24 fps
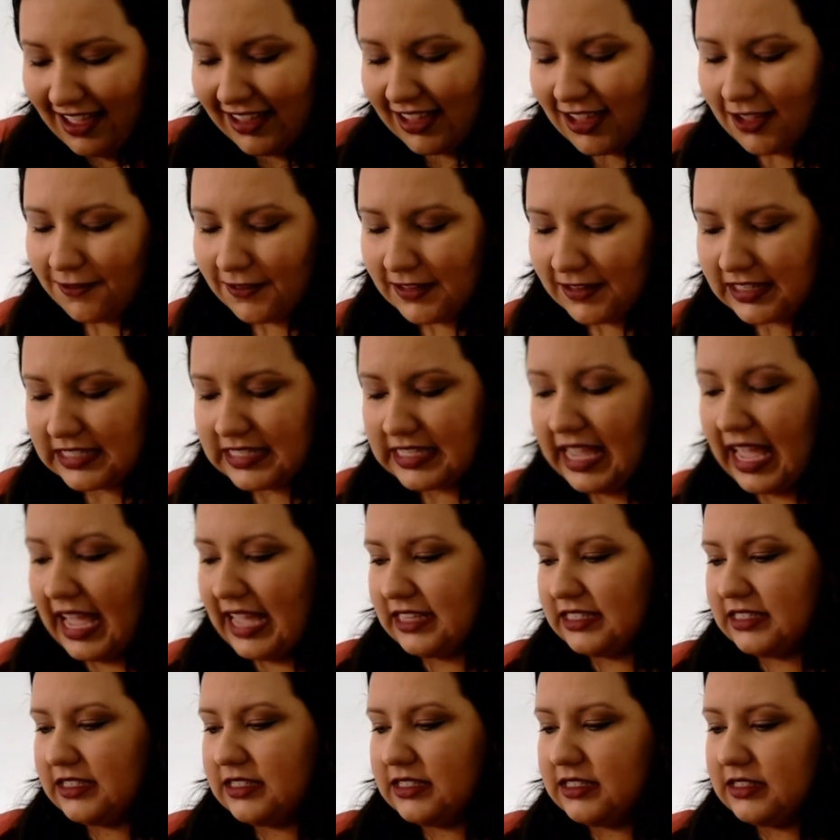E eu falei assim,
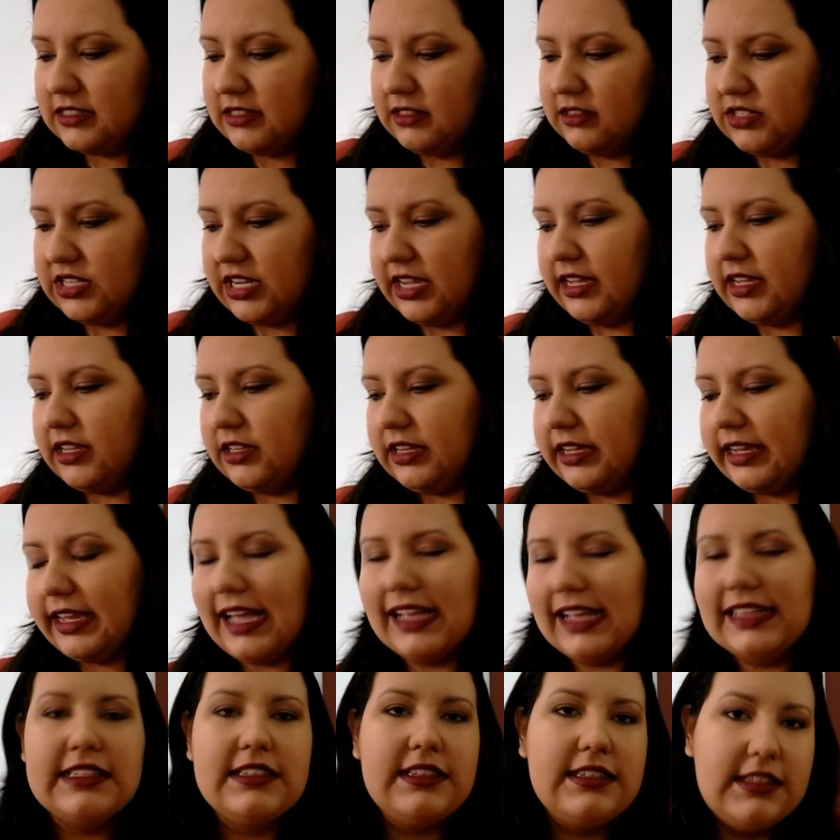ah, chegando em
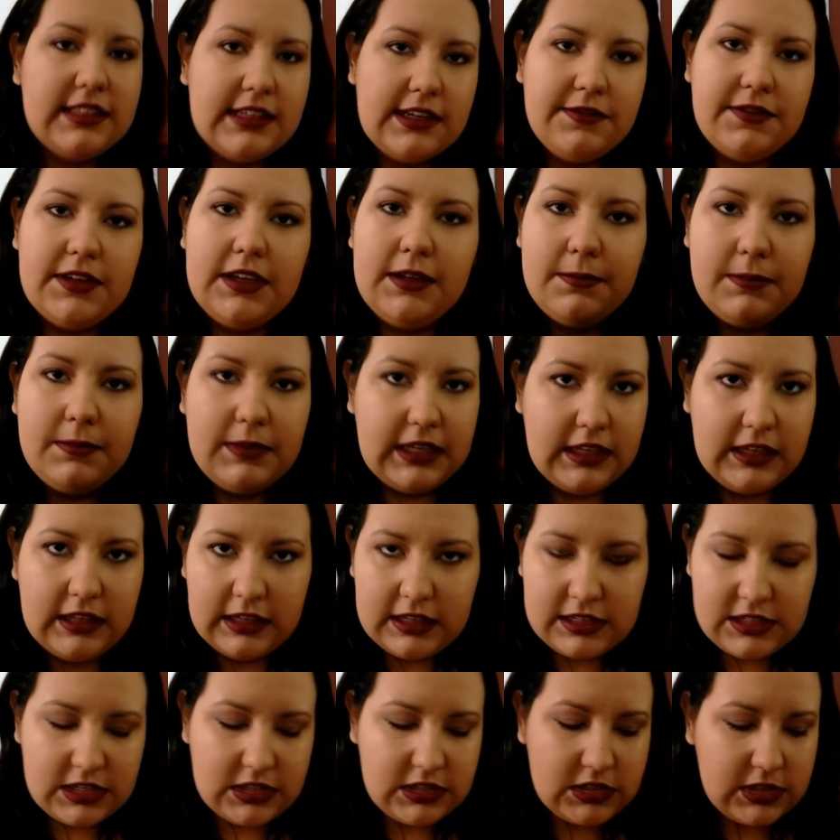casa, se servir em mim,
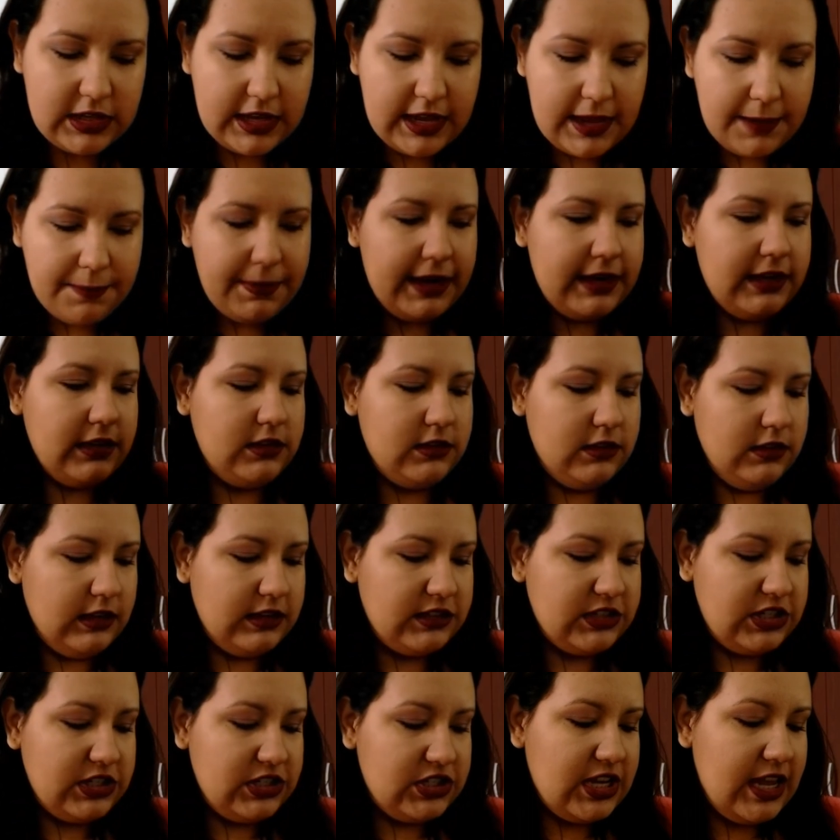a gente reparte,
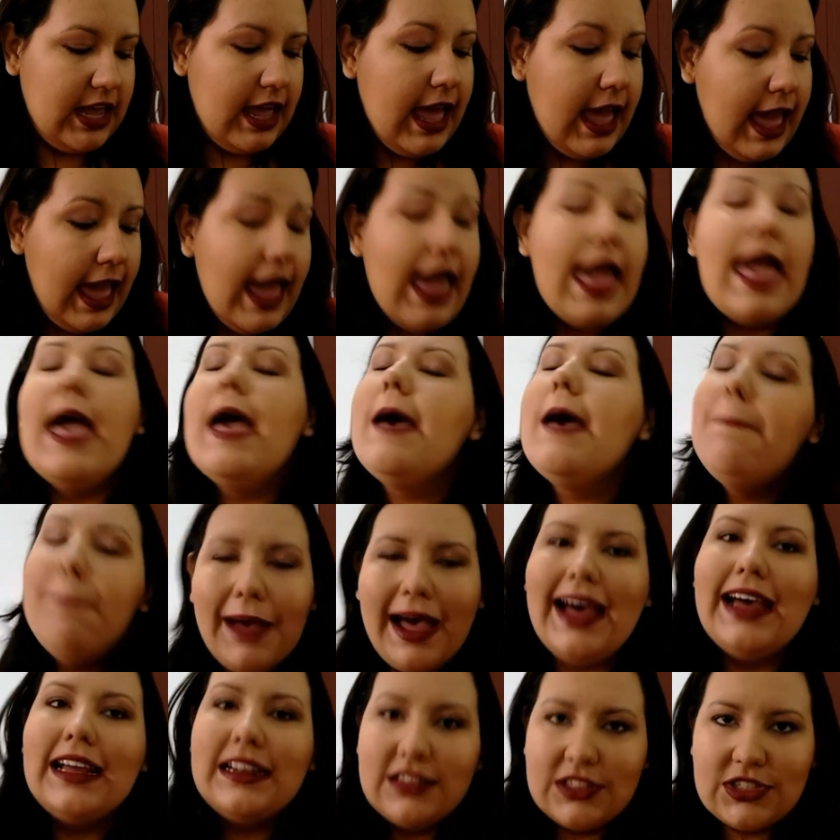a gente
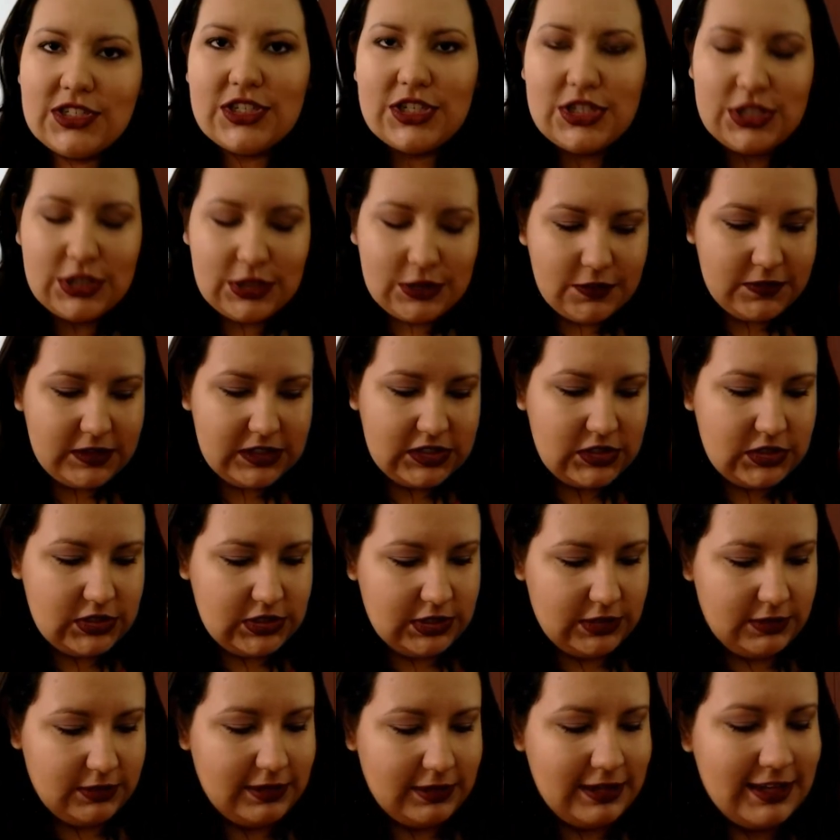reparte o
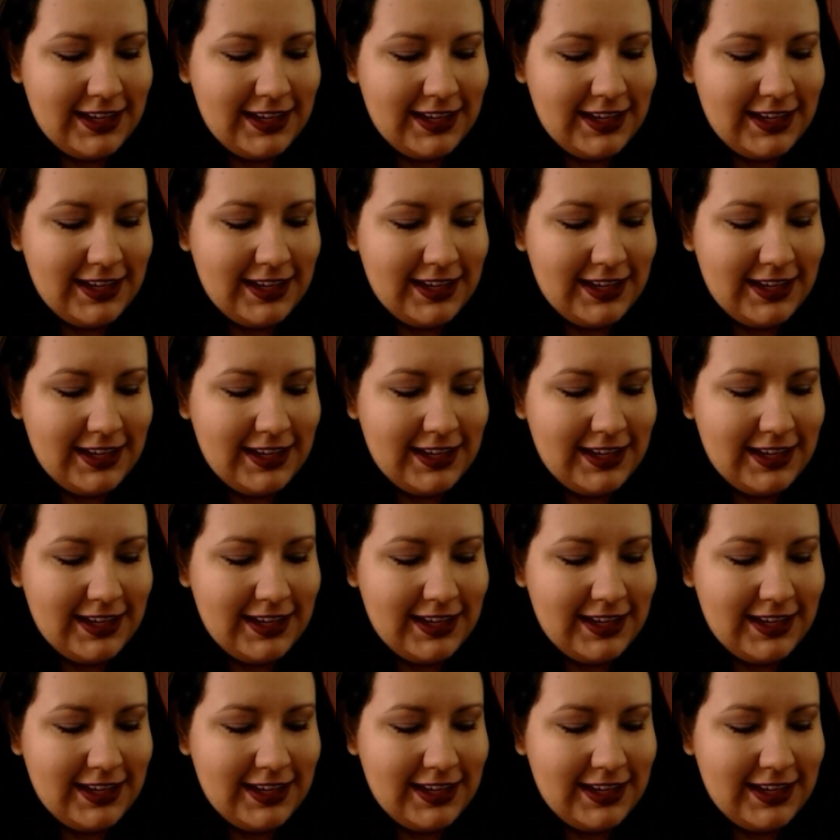vestido.